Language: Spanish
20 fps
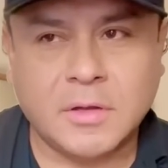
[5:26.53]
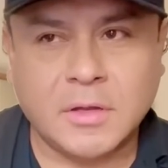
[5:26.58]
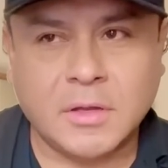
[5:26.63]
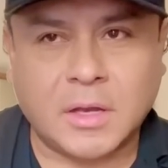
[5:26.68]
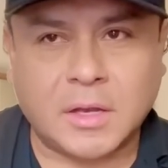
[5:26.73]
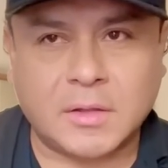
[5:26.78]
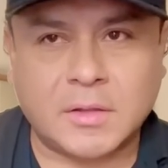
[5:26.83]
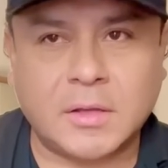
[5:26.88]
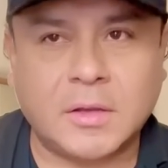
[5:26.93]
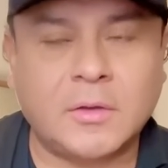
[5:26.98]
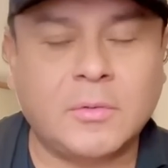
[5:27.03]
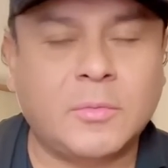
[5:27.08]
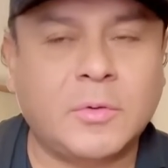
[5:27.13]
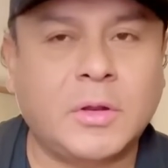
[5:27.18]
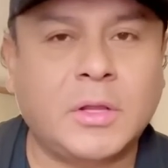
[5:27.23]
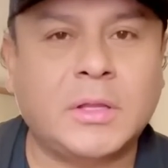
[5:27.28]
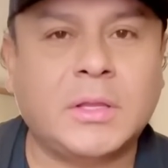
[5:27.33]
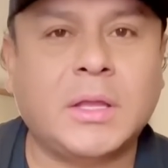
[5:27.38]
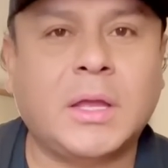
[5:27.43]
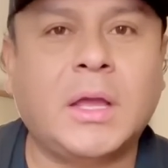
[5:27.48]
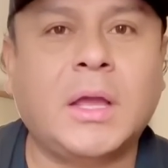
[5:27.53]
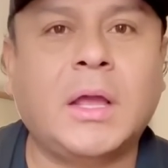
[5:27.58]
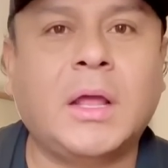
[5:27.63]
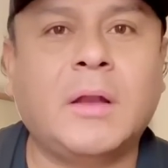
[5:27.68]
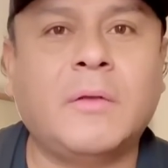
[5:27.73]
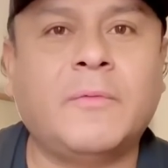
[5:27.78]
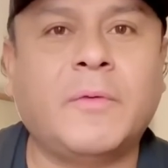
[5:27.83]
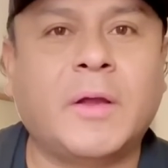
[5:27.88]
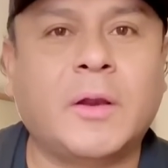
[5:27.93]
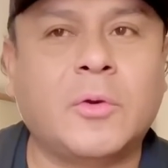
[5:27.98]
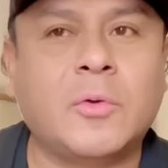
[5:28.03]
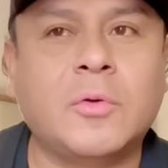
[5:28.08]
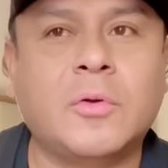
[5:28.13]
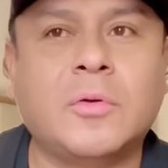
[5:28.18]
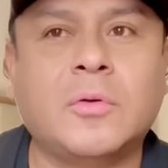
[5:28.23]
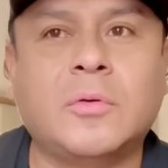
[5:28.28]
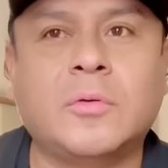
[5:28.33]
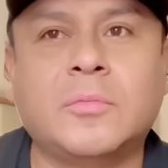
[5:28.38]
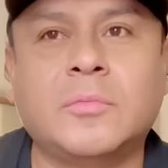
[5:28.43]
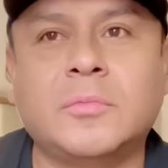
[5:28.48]
así como ahorita el
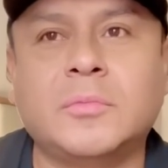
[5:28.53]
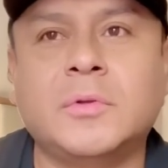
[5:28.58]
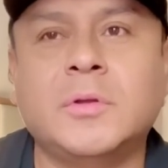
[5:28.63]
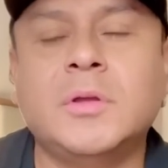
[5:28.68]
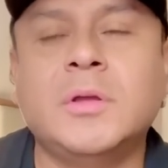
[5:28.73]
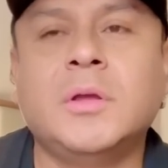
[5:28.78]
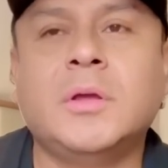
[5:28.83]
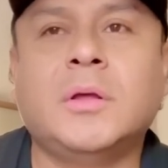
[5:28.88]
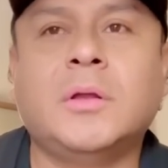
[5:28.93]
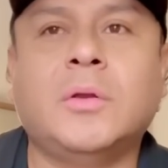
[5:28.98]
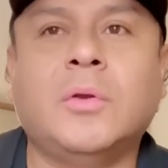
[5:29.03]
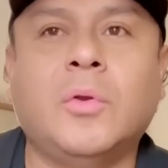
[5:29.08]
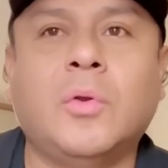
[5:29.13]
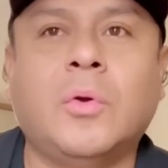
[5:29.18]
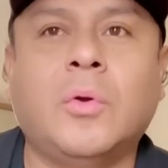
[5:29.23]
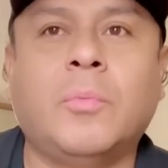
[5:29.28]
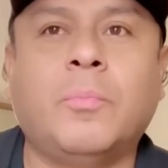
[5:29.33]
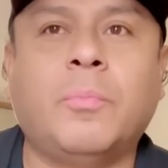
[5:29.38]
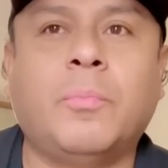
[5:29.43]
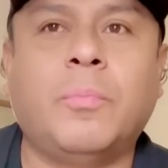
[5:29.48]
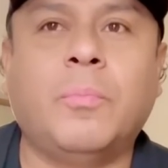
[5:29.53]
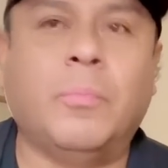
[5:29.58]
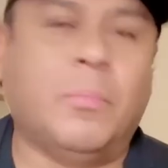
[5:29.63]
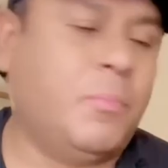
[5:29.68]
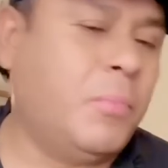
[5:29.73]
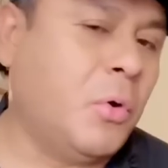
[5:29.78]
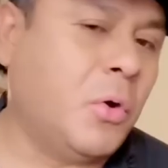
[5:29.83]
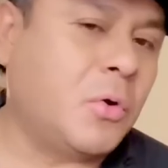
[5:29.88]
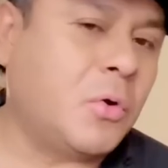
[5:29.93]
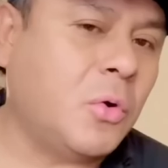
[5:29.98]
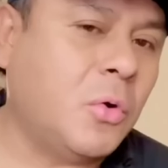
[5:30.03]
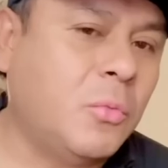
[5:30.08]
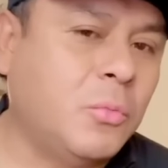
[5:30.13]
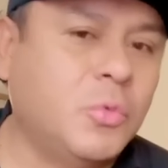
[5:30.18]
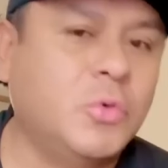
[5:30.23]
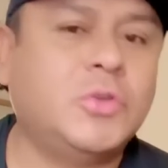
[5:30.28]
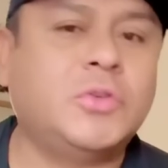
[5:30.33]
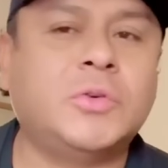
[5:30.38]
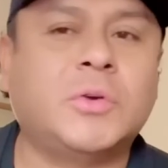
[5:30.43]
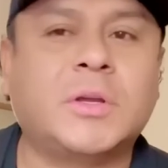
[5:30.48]
Farruco, lo poco o
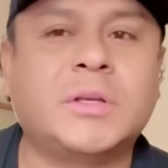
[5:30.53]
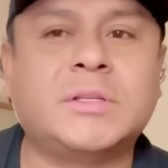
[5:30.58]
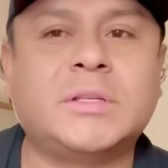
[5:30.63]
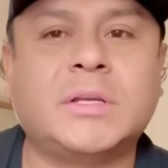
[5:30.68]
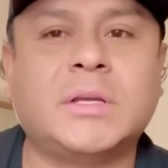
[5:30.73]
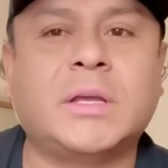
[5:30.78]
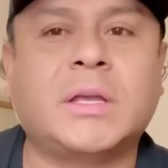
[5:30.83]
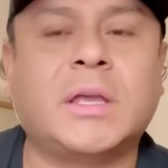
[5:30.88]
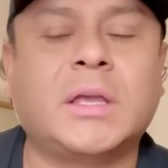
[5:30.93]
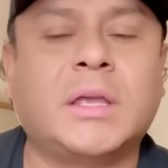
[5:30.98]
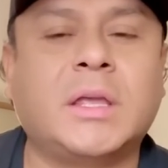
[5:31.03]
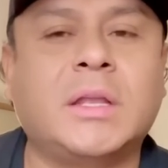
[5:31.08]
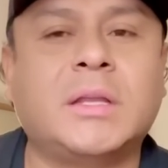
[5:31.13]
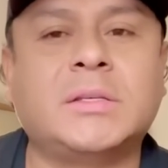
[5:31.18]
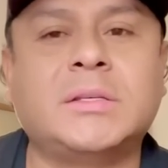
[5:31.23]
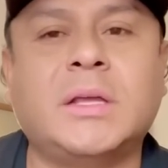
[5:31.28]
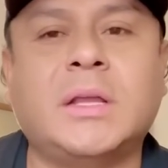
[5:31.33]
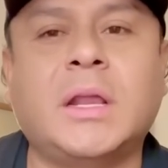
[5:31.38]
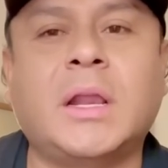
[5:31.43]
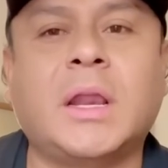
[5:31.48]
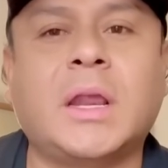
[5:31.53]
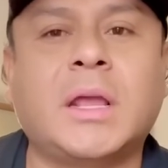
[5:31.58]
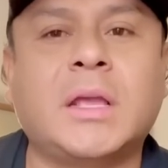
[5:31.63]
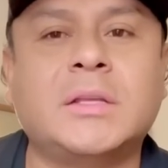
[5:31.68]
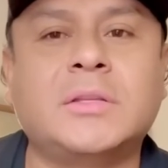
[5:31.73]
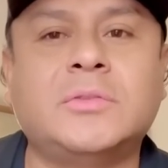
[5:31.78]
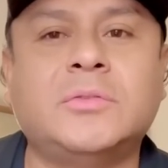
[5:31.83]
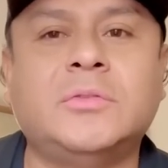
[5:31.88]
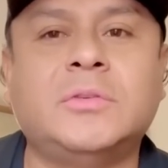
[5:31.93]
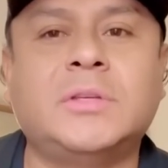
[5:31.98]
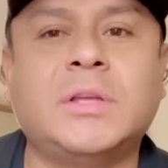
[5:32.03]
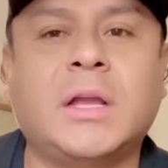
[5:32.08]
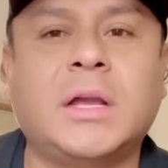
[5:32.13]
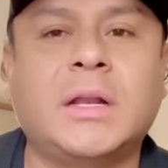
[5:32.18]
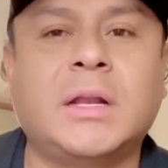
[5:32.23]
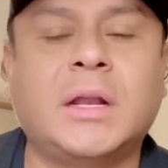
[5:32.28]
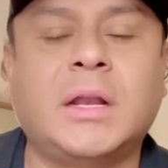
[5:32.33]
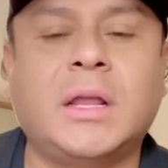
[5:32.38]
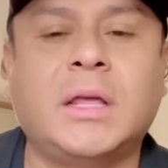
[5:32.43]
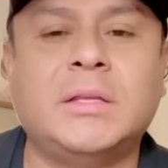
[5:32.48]
mucho que, está, que quiera hacer RG Studios y
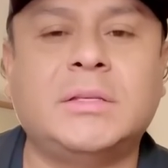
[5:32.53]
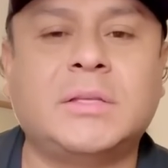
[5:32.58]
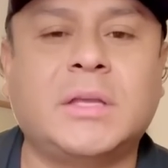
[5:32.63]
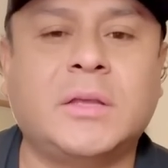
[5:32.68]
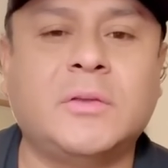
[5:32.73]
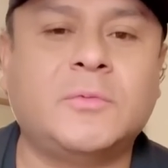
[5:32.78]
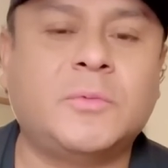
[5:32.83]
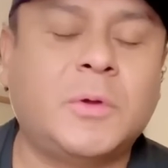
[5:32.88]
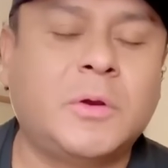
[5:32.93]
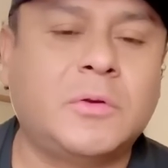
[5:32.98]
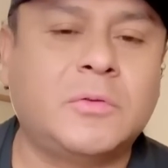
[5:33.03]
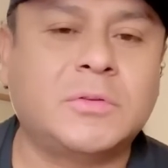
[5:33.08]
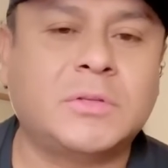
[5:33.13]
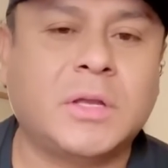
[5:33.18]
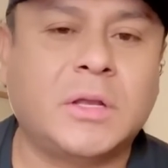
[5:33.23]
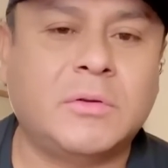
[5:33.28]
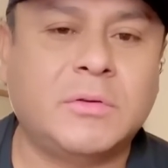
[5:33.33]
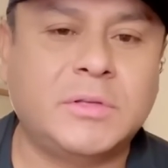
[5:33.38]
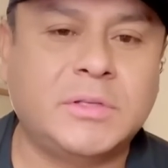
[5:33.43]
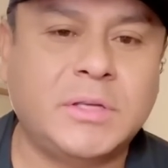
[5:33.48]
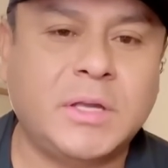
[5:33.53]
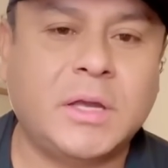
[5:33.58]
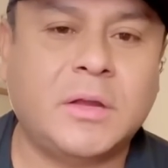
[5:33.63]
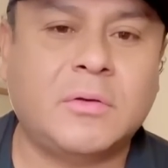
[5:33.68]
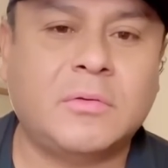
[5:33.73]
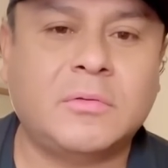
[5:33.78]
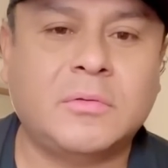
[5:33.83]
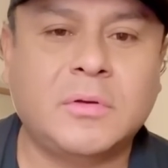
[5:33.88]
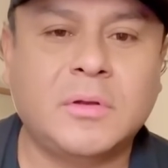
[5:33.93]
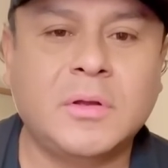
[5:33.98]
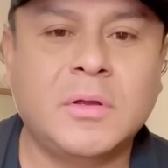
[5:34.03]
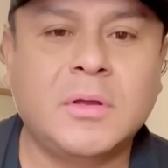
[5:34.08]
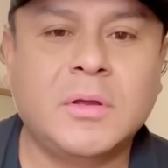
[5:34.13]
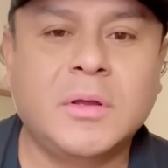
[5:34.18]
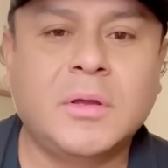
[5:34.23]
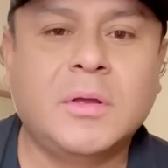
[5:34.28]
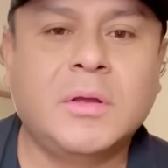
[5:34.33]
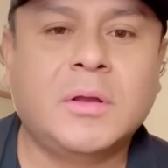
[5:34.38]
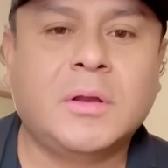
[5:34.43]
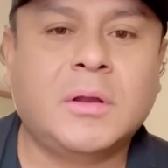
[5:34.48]
Canagladis, que fueron los que lo hicieron,
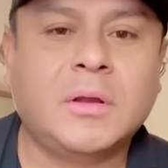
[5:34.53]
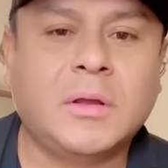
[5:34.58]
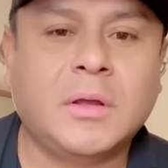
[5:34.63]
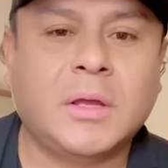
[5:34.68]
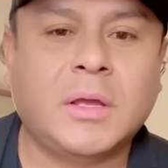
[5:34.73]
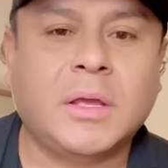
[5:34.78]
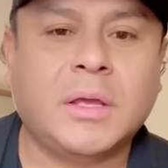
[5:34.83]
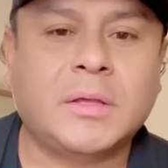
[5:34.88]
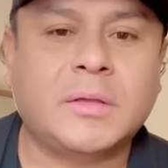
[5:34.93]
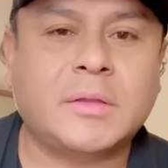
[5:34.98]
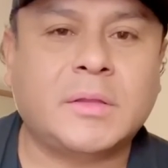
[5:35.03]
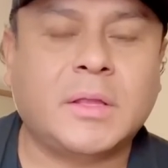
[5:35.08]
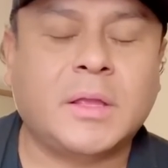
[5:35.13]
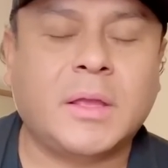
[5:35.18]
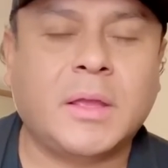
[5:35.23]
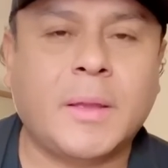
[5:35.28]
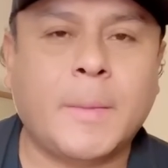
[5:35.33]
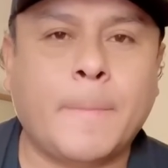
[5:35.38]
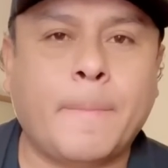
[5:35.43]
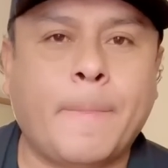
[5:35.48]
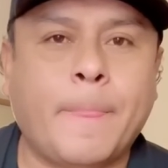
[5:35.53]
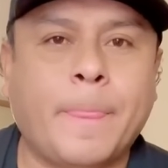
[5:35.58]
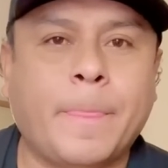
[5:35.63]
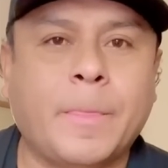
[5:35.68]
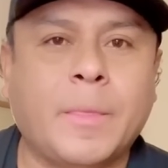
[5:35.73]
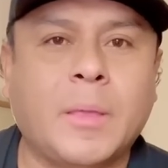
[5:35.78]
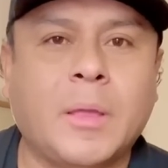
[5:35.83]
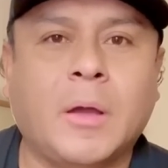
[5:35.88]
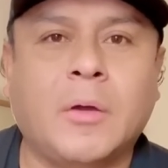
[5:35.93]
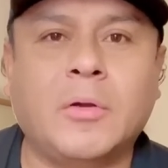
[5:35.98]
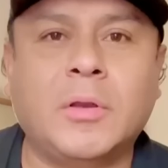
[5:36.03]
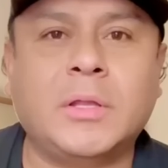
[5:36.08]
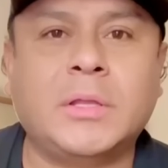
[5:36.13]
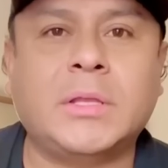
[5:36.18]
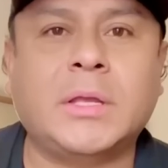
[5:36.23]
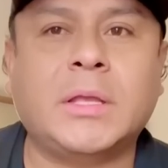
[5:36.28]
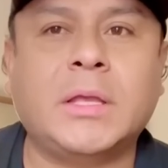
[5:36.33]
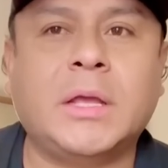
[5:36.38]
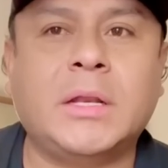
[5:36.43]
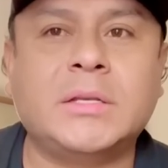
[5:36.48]
este,
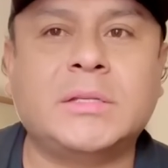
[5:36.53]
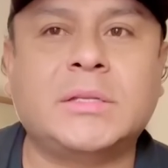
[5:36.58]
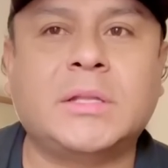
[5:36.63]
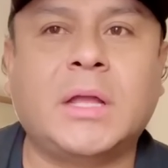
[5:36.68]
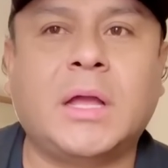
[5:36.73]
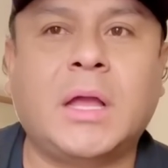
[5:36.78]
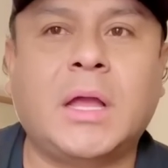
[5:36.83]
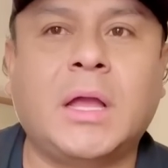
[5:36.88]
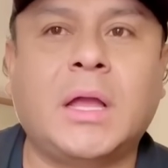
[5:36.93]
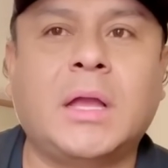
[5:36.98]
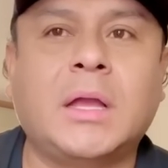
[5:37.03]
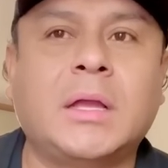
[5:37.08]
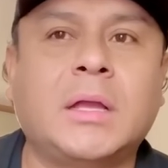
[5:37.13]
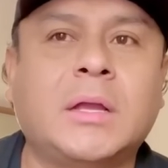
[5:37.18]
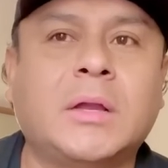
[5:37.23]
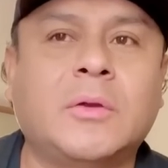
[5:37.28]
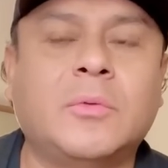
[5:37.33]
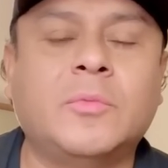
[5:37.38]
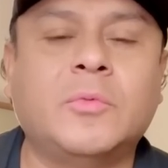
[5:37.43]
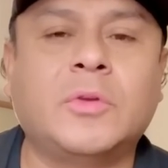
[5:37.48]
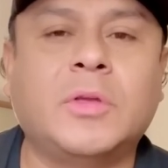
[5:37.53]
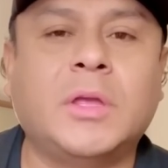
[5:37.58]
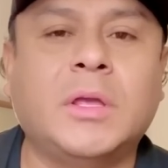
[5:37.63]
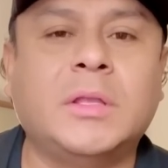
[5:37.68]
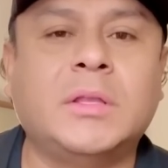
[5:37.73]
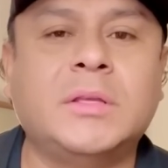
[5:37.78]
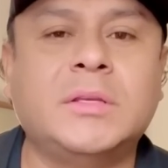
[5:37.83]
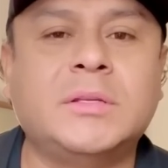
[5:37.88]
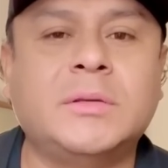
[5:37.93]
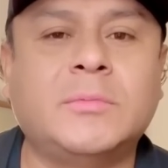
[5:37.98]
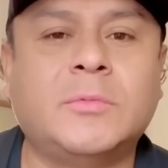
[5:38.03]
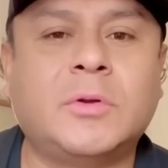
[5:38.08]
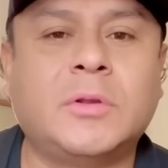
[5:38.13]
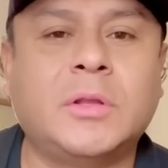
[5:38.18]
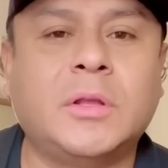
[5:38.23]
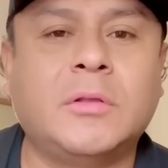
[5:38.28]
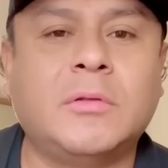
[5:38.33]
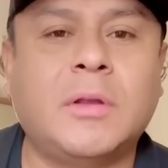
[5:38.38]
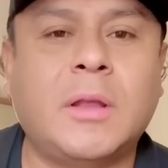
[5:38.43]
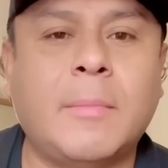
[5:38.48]
ahorita ya le está, como quien dice,
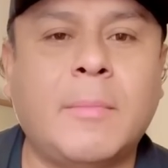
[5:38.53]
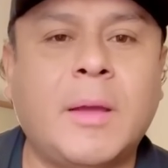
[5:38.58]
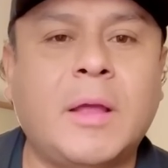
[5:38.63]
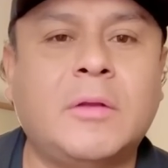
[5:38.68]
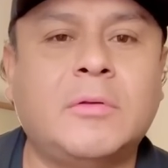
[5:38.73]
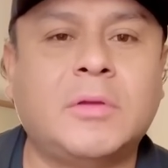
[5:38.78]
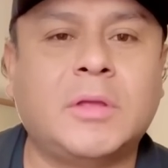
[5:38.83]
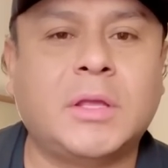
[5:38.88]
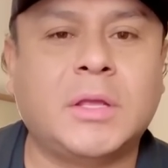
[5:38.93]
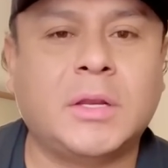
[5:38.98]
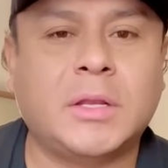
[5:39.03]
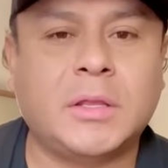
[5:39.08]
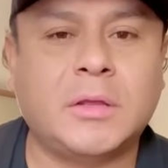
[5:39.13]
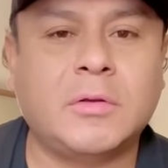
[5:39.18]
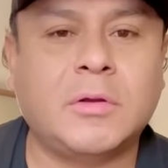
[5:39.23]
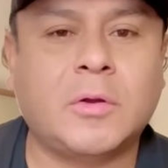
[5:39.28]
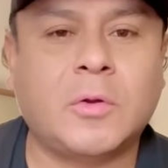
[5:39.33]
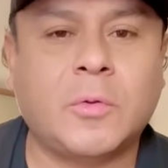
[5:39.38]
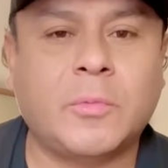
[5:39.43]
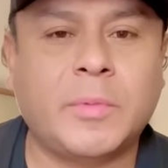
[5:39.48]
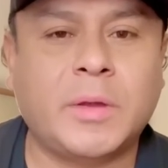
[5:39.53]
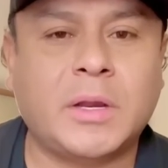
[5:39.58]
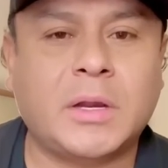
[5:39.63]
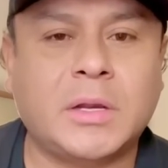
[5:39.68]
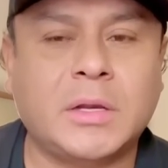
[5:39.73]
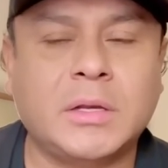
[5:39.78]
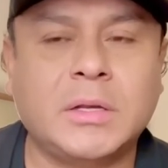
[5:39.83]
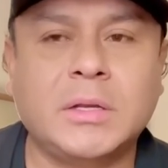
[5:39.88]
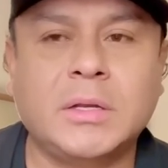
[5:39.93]
mordiendo la mano quien le dio de comer.